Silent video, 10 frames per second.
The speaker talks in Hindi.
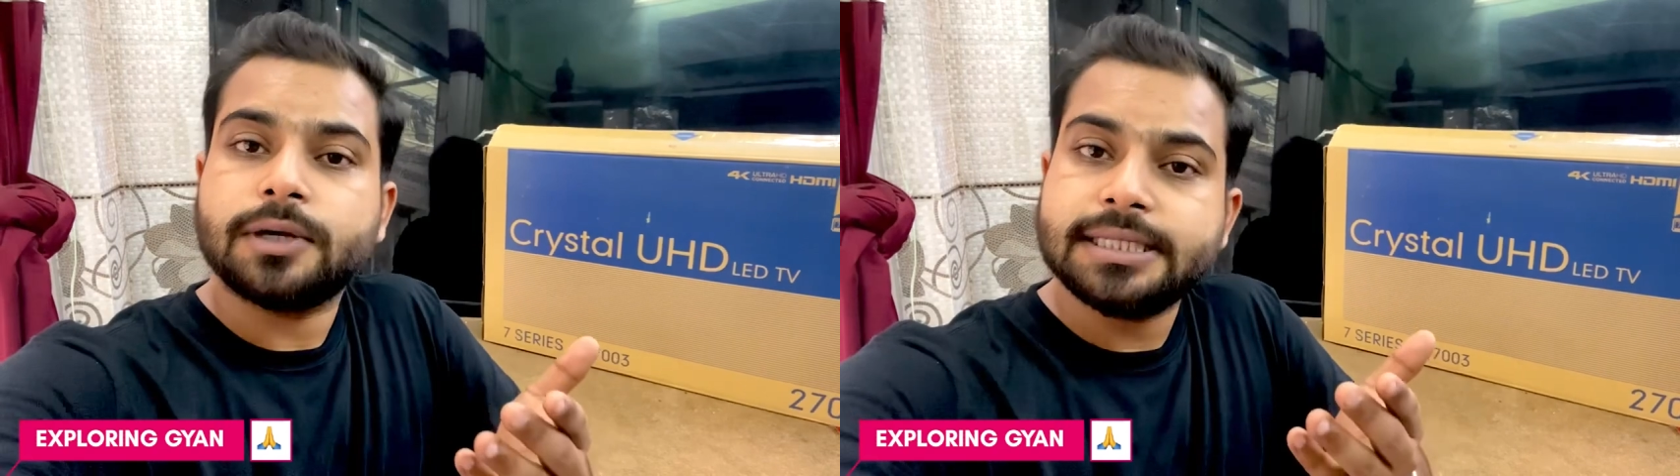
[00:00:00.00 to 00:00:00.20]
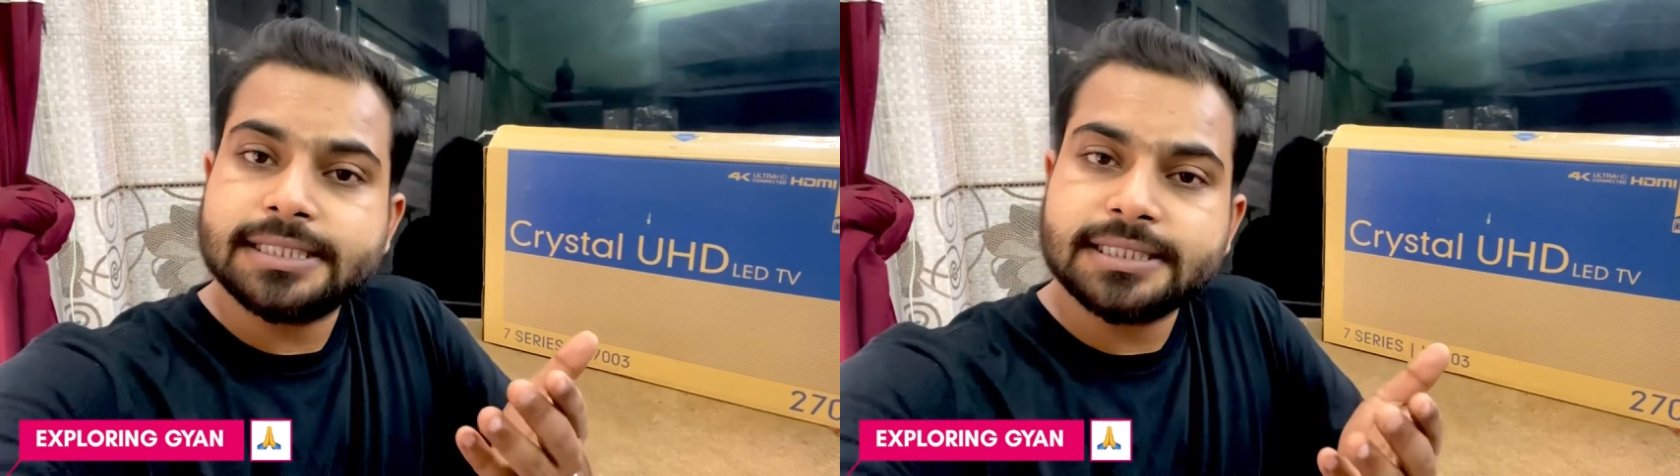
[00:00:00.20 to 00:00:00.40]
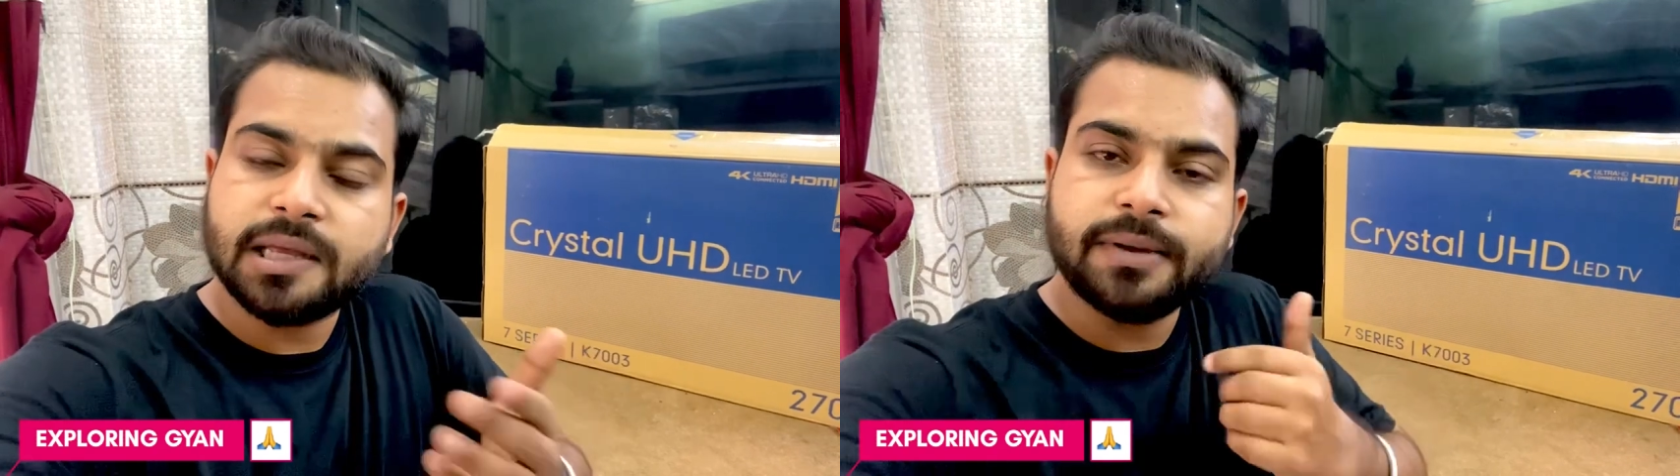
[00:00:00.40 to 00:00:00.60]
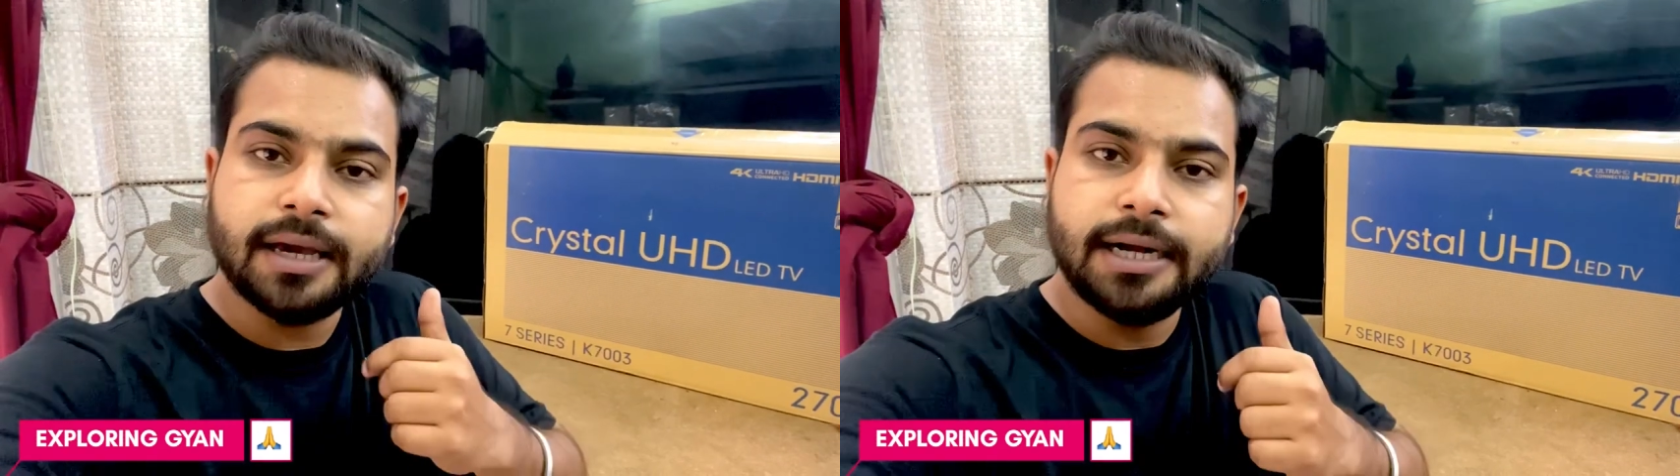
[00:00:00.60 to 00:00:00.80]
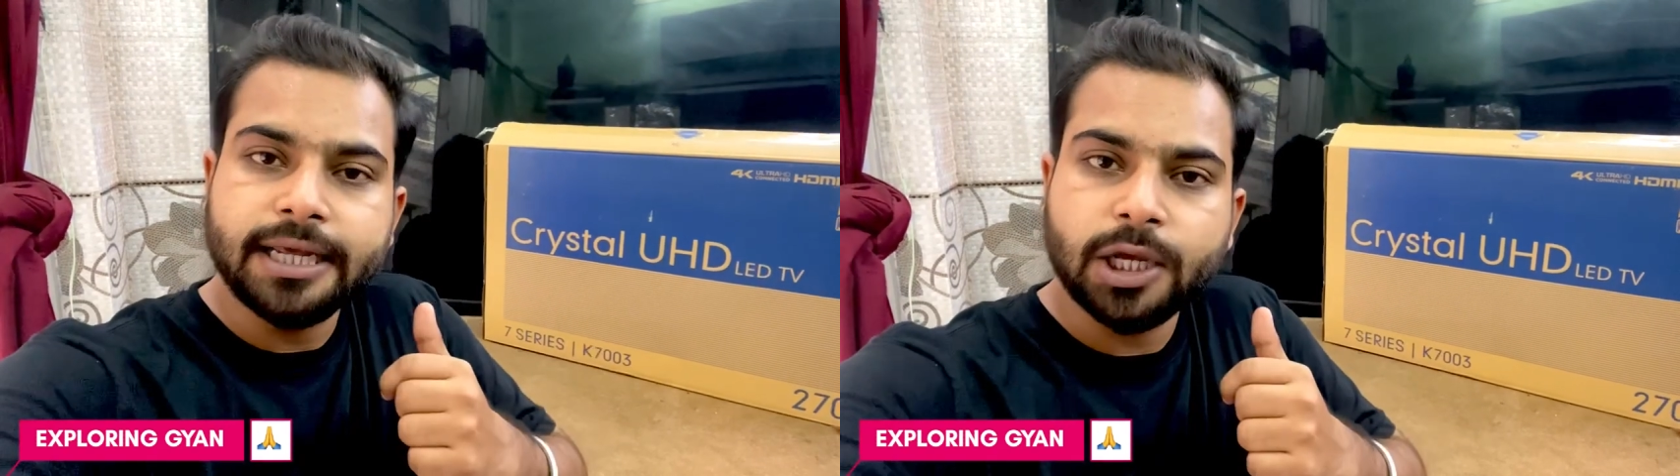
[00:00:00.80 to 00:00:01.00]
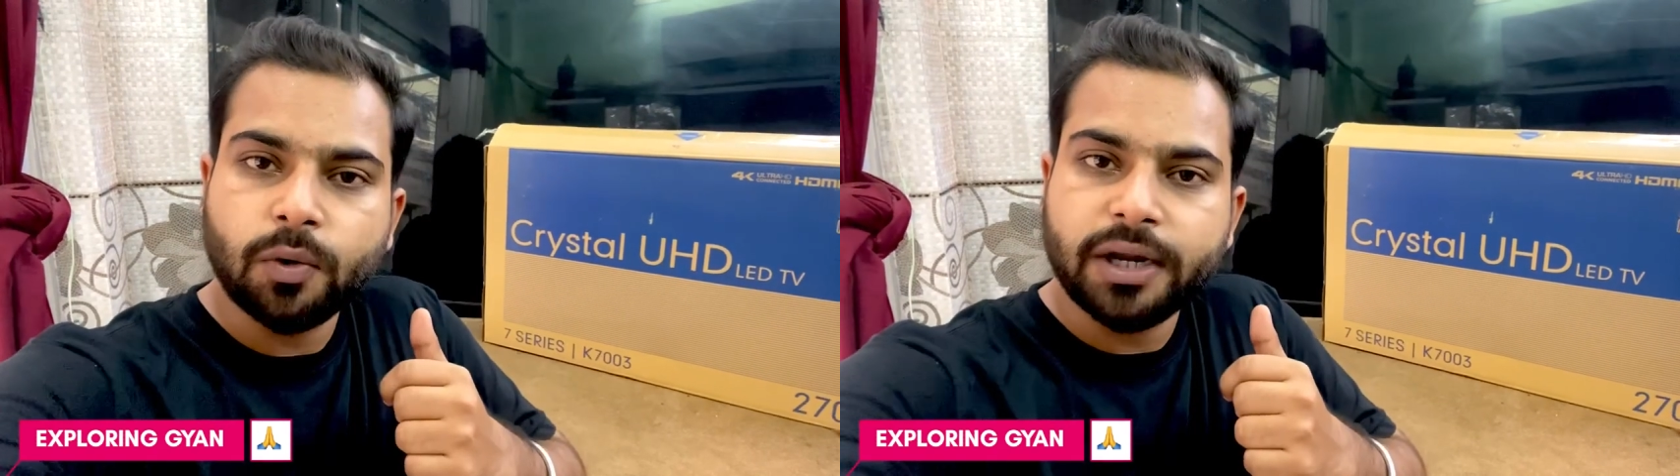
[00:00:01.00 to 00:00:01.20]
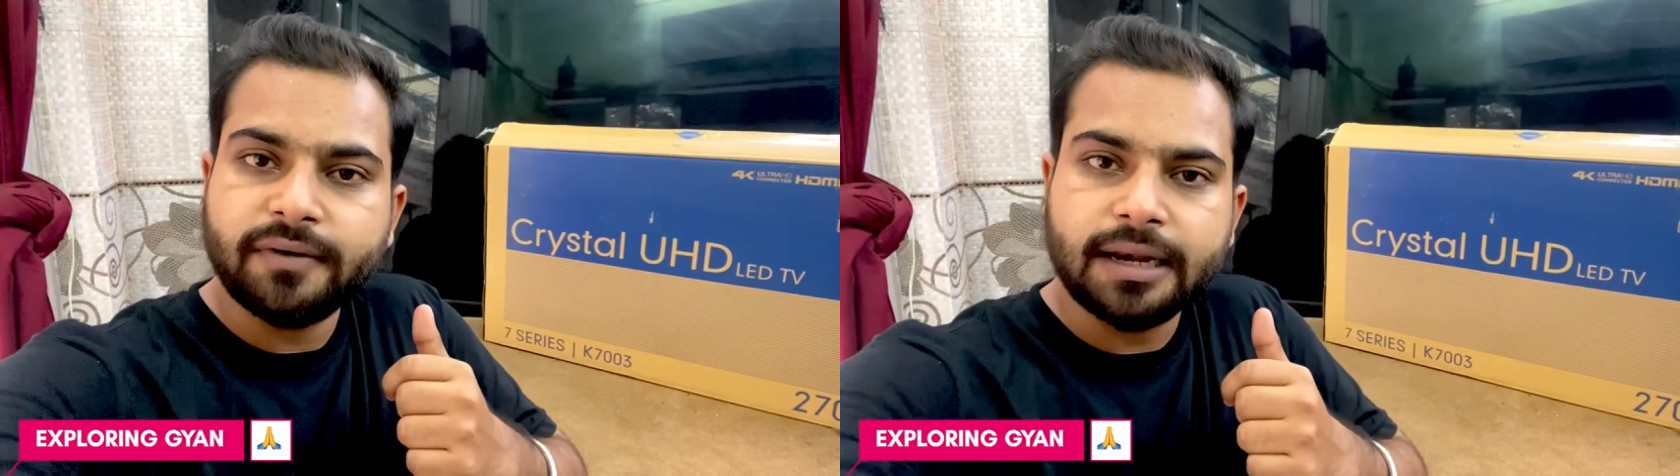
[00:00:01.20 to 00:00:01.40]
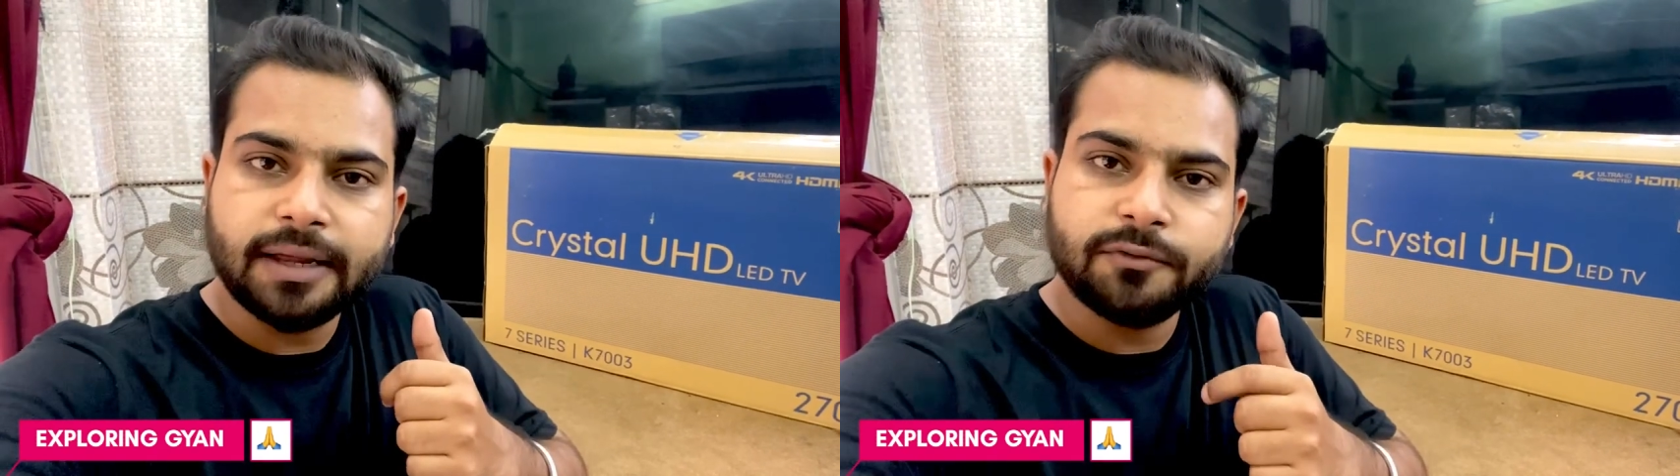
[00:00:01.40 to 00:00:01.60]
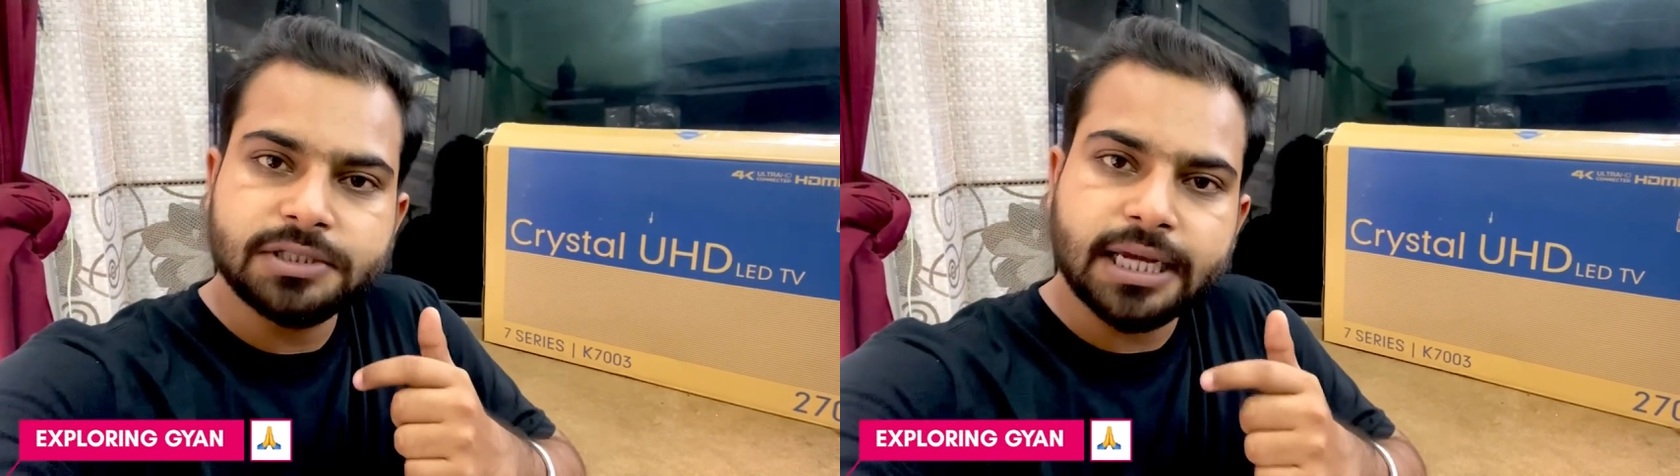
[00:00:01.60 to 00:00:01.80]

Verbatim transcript: इन सभी एलईडी e के होने वाले हैं वो